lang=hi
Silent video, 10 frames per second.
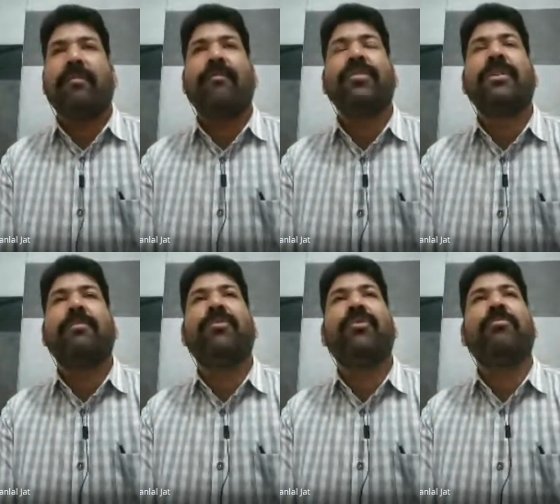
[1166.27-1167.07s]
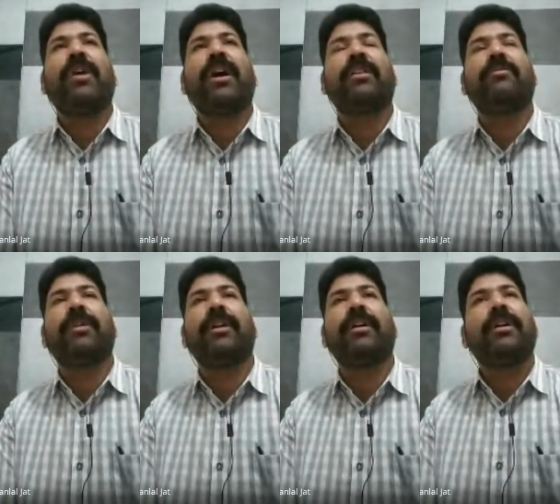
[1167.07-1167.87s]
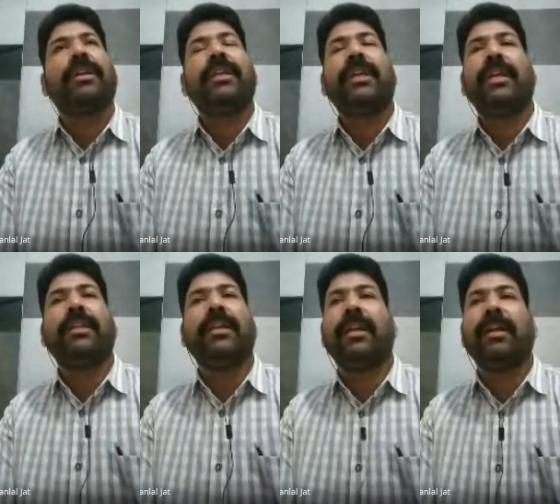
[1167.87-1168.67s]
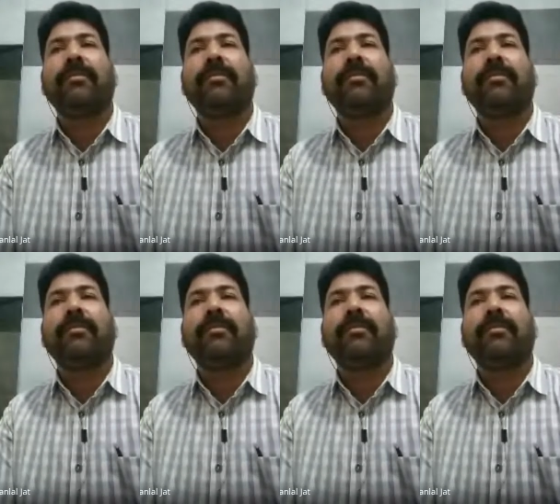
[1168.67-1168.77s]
वो संपूर्ण भारत पर धीरे धीरे